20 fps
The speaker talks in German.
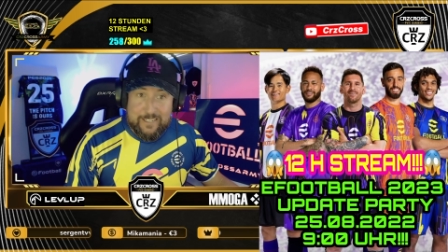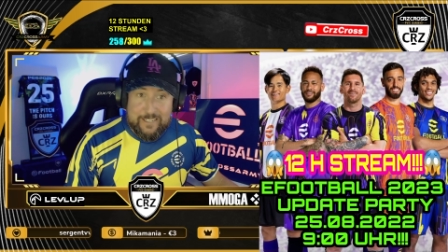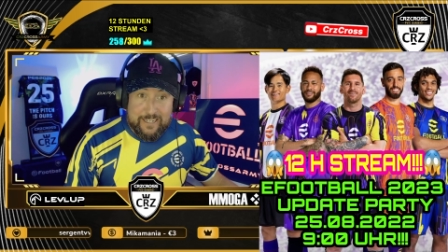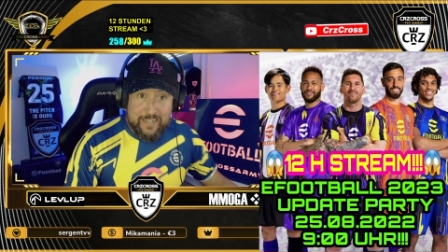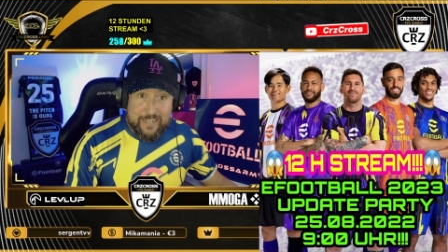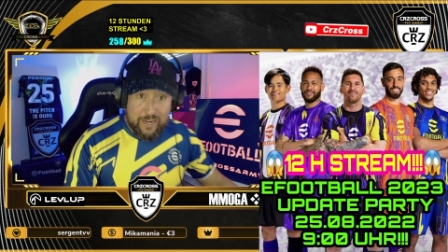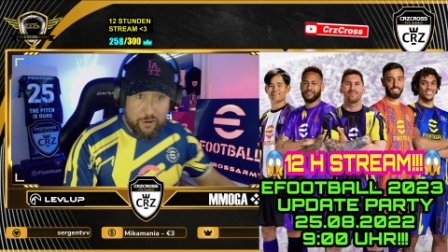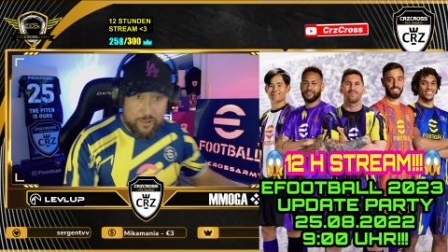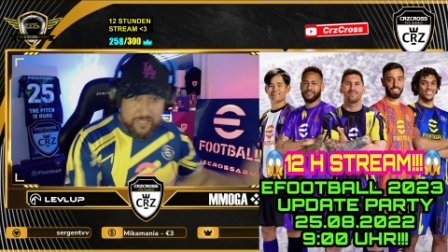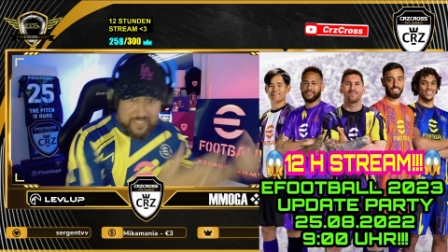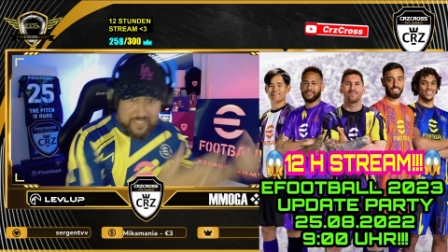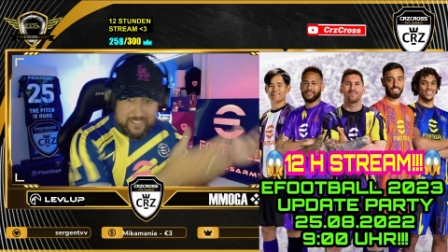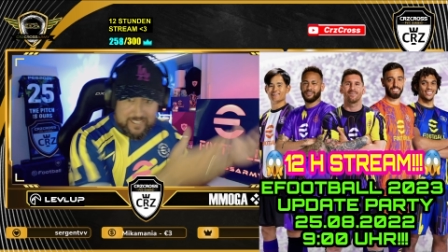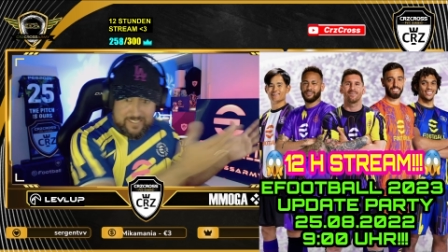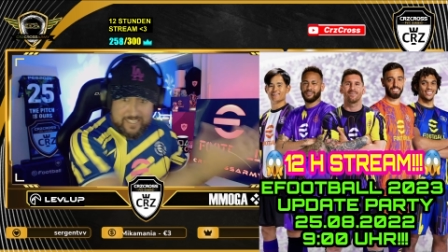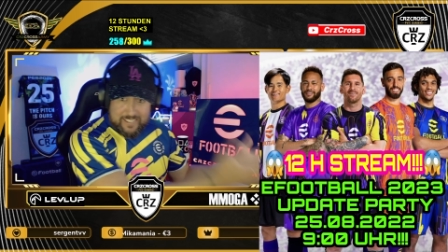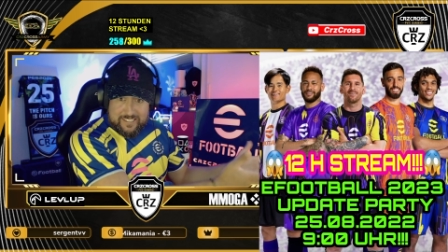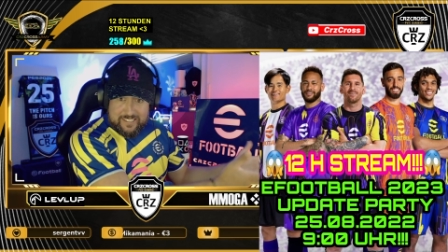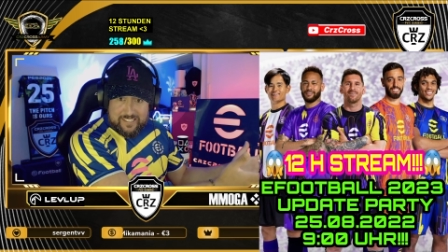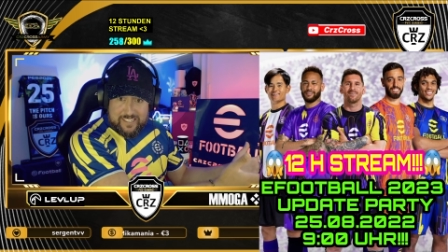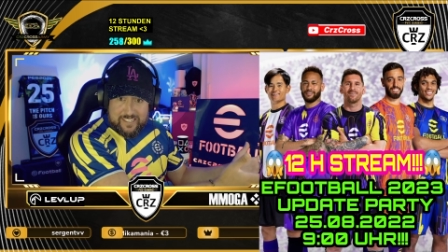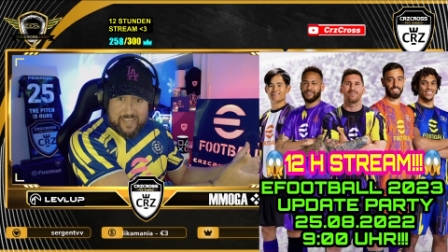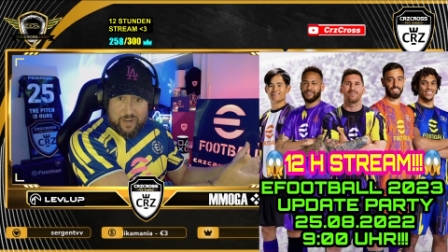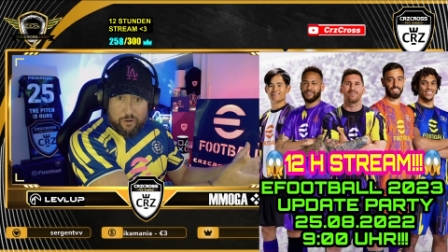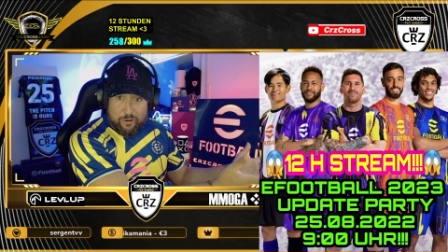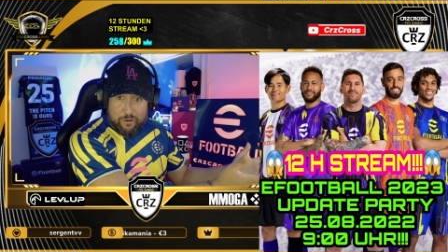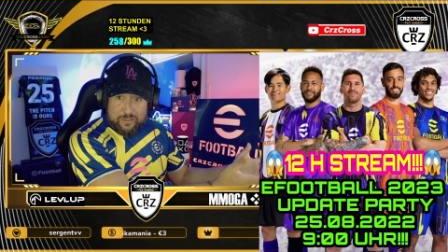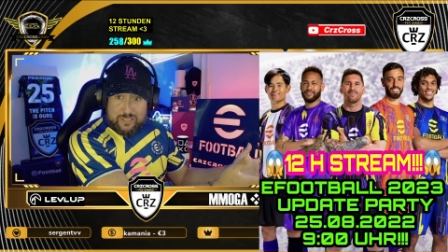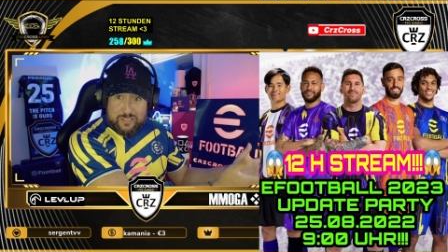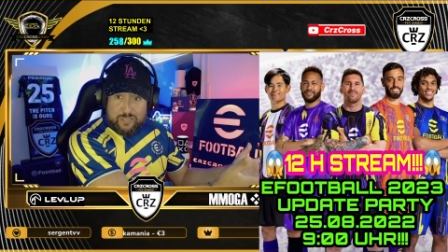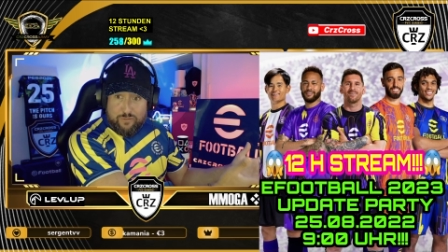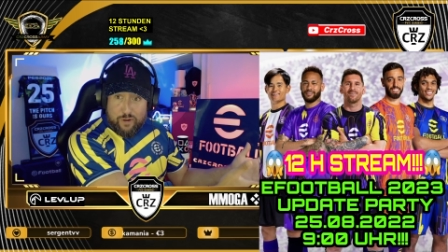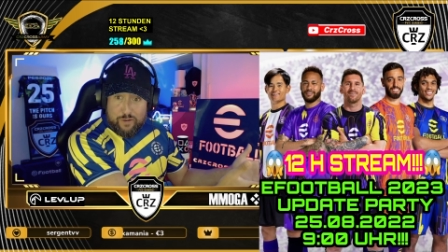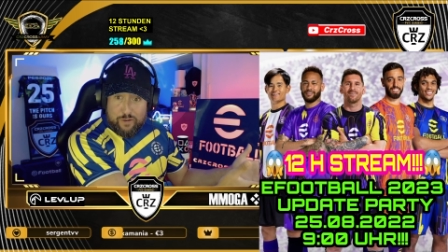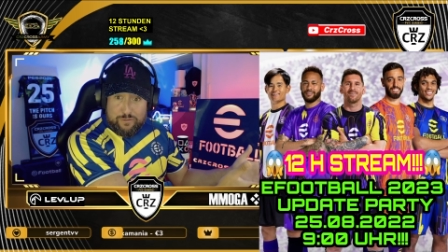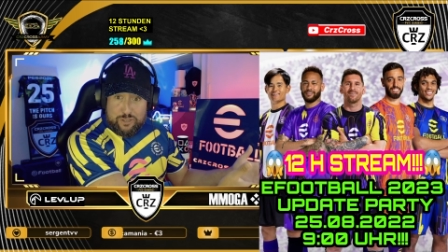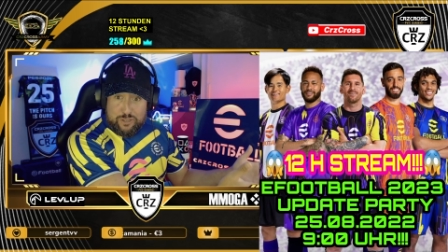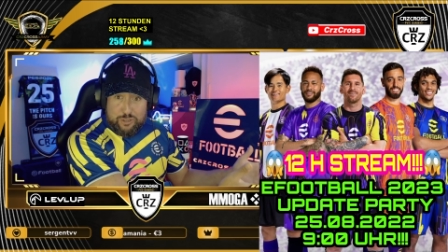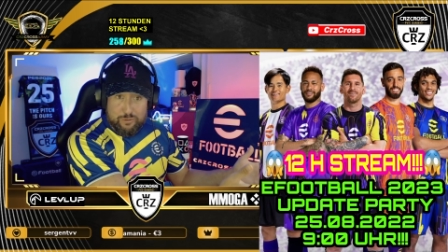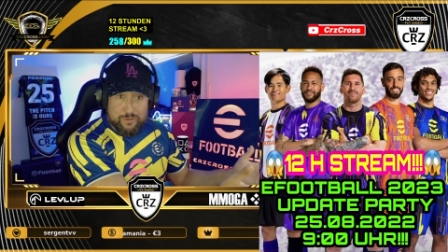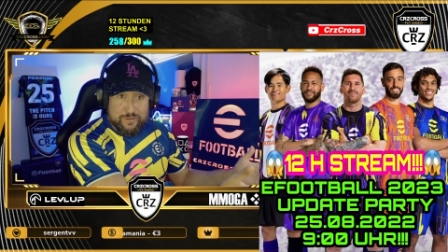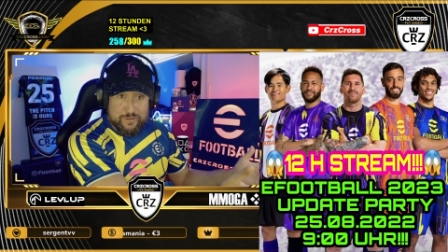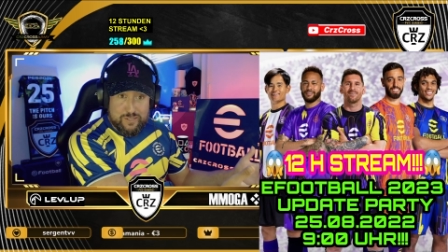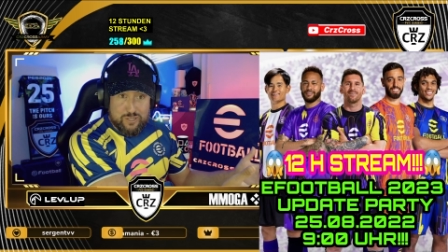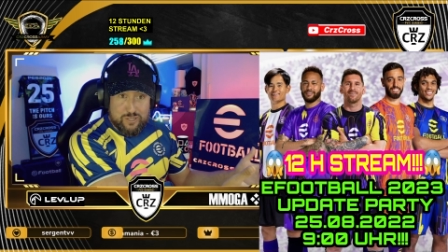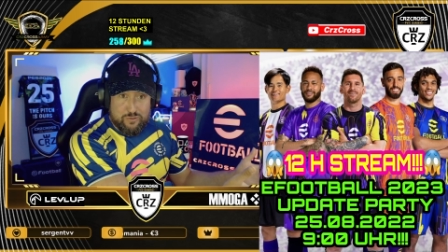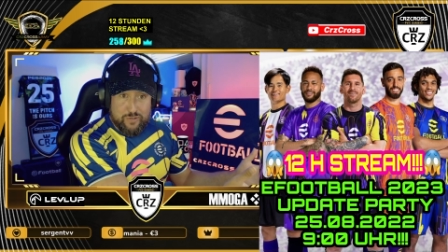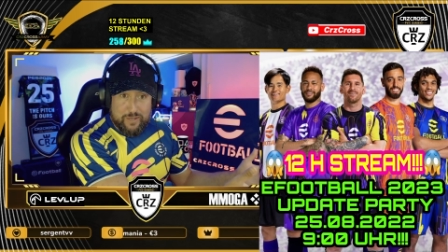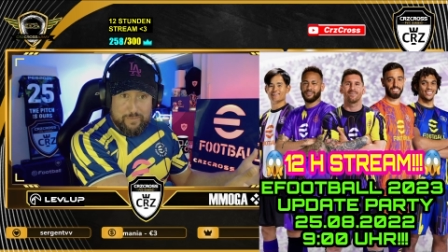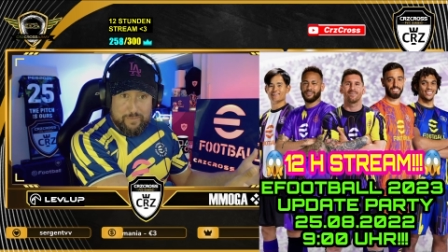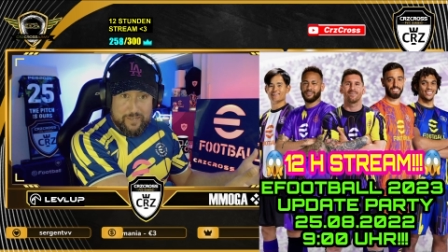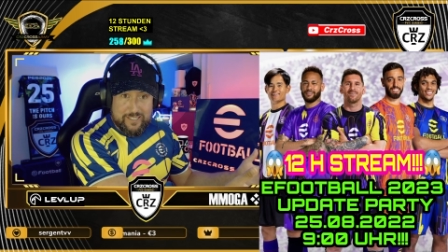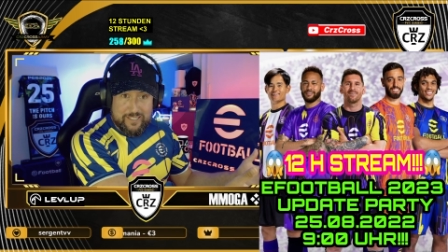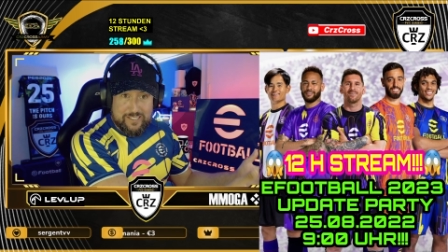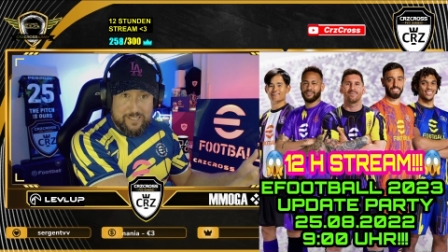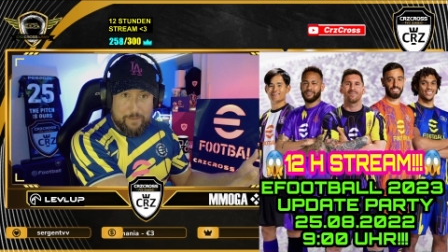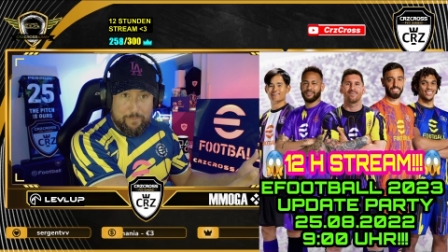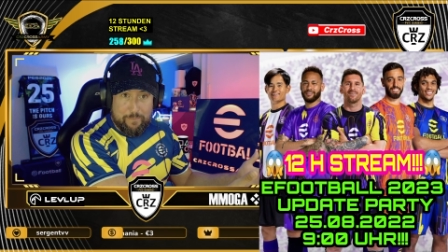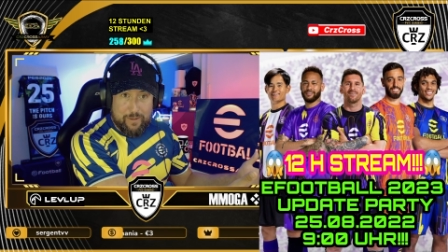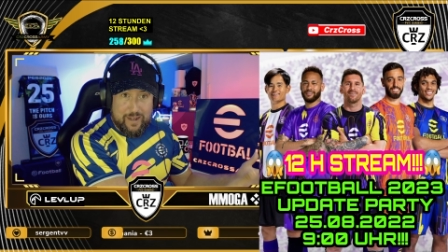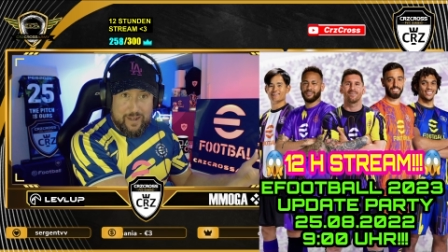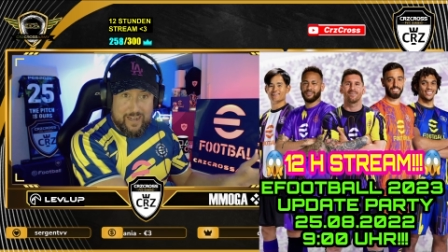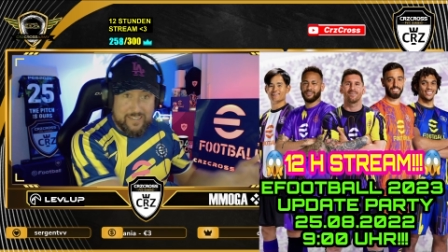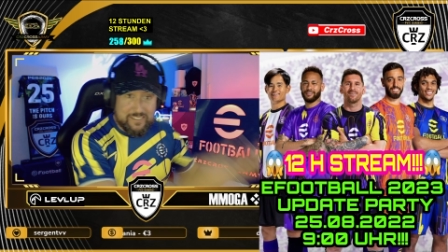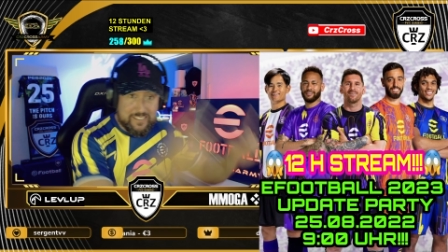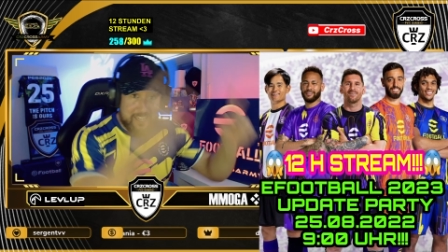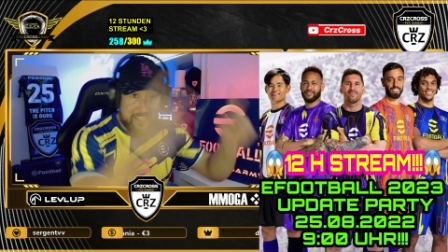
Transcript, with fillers: Ja Leute, ihr seht hier auch 12 Stunden Stream ist geplant.